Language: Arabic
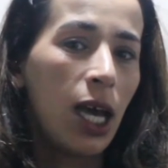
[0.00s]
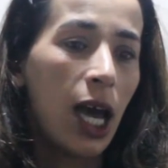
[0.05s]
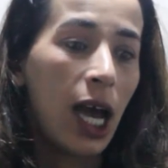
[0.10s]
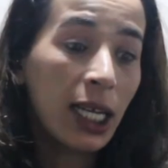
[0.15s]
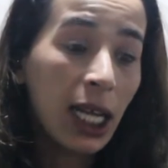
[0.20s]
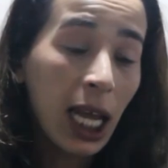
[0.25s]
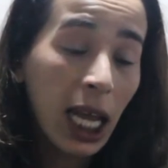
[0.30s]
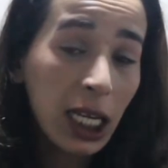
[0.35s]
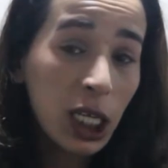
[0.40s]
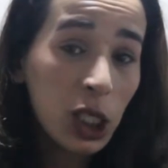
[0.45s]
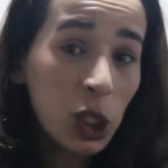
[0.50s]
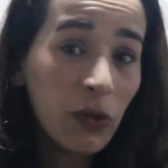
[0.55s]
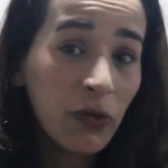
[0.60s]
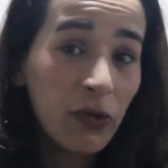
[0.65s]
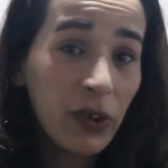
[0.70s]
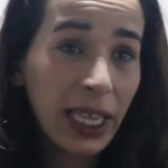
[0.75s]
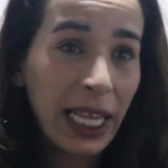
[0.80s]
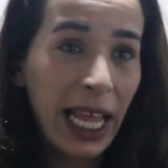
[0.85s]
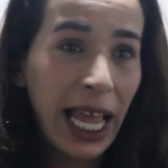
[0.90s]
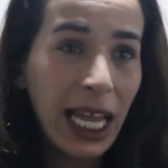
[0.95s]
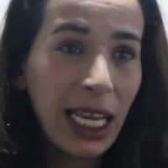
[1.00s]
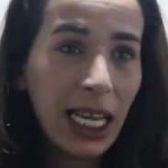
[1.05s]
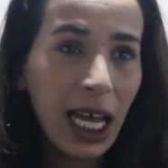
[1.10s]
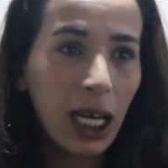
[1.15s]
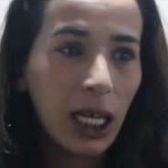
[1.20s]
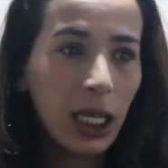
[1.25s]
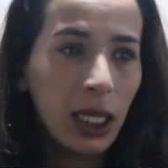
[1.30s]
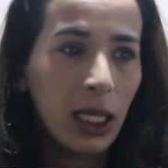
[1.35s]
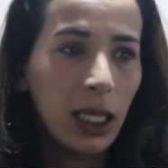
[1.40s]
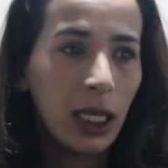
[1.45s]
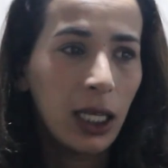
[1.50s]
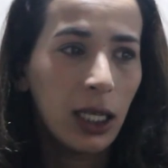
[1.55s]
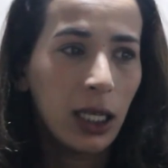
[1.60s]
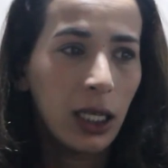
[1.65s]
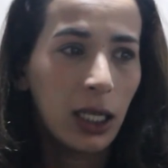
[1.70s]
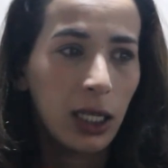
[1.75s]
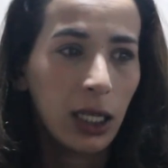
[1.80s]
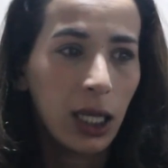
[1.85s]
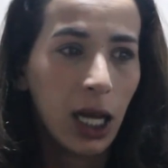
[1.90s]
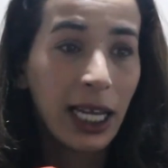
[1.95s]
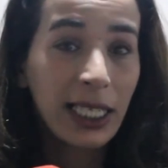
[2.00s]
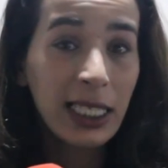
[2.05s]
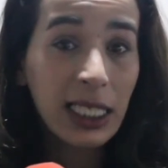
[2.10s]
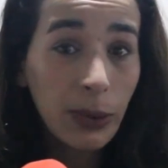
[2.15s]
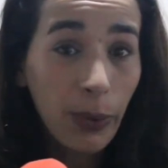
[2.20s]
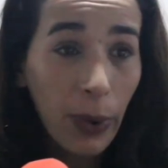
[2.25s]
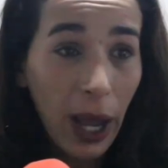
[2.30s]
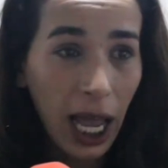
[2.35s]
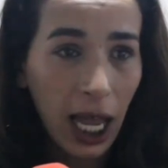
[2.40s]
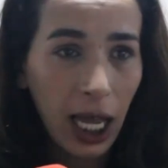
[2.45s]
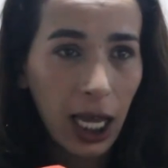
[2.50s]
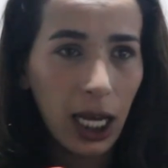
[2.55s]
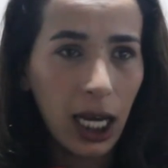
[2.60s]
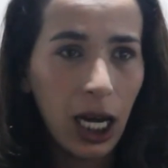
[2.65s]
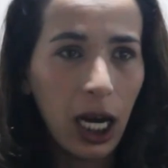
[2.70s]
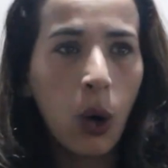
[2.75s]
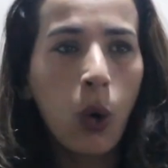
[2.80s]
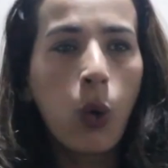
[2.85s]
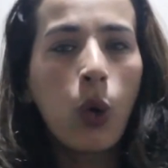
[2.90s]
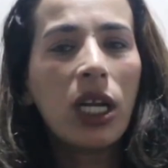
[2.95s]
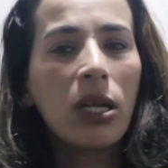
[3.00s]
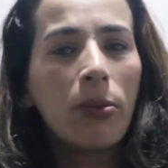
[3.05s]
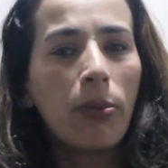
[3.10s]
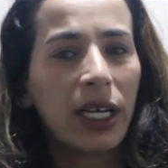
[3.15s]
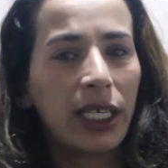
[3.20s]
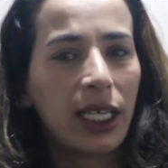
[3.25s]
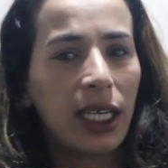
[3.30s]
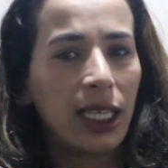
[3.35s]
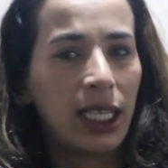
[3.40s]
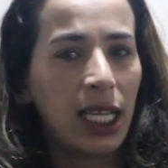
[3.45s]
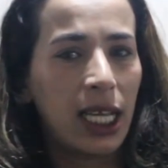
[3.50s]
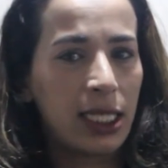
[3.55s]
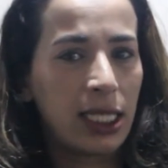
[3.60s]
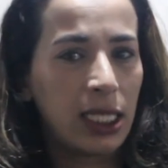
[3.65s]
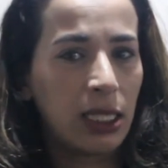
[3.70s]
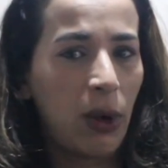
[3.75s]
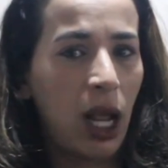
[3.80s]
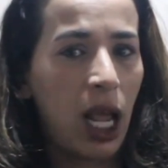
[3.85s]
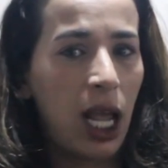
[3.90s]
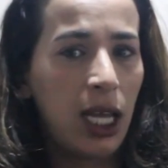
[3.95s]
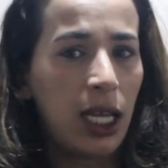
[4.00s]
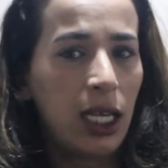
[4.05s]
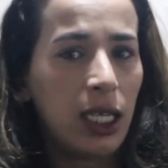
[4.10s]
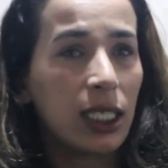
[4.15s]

انا خليتهم في هذه الحاله هاد الصباح هو اللي مرضني هاد الصباح